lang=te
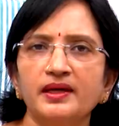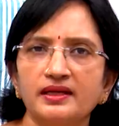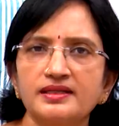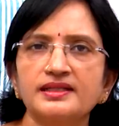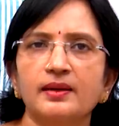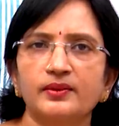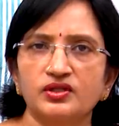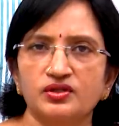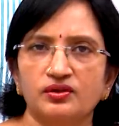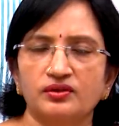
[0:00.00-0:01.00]
పేరెంట్స్
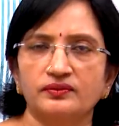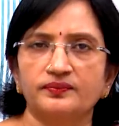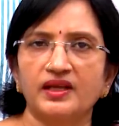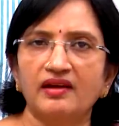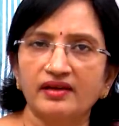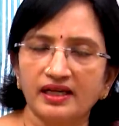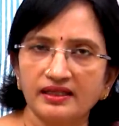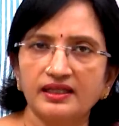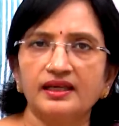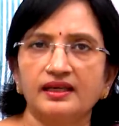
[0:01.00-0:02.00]
గమనించుకోరు
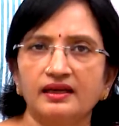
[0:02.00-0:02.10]
ఎవరైతే